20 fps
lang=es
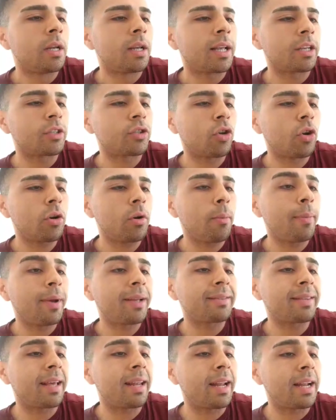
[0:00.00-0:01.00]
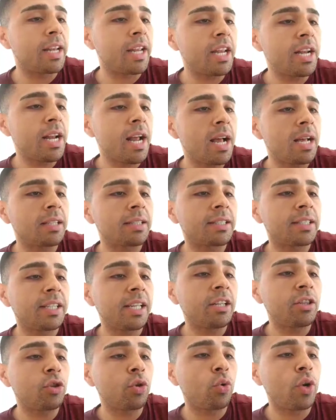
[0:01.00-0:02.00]
que son betalanina,
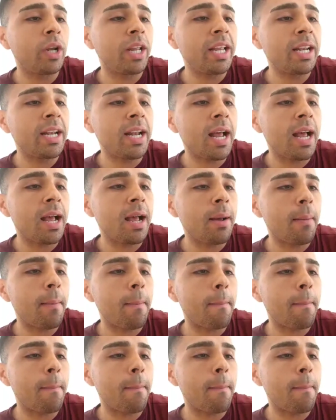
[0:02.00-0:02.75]
citrulina,